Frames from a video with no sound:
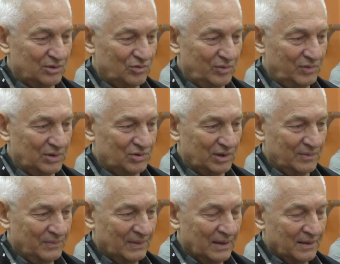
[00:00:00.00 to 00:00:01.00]
еще вещи,
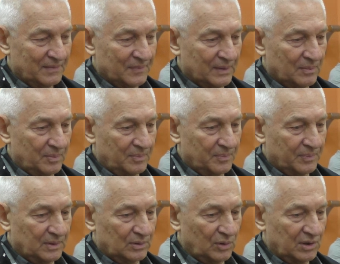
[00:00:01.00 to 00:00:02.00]

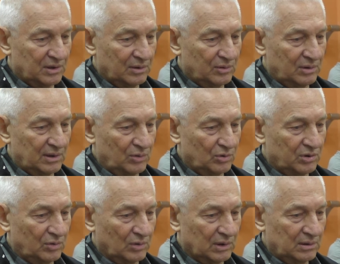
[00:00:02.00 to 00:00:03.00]
которые дает
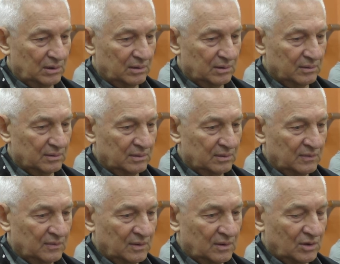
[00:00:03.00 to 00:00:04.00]
йога, да?
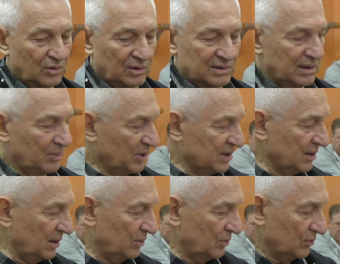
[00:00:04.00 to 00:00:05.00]
Что касаемо
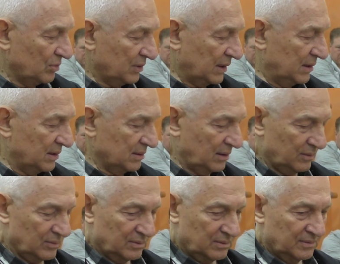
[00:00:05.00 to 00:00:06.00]
сна, ну, тут я не
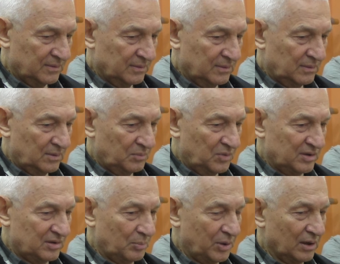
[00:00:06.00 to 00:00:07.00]
знаю. У меня
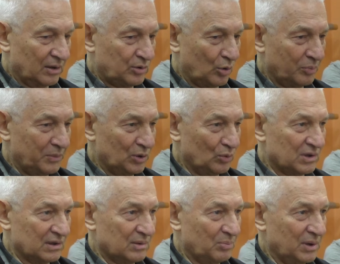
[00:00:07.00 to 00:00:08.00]
все апреля трех минут
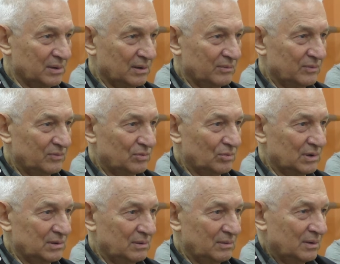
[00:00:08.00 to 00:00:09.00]
засыпания всю жизнь.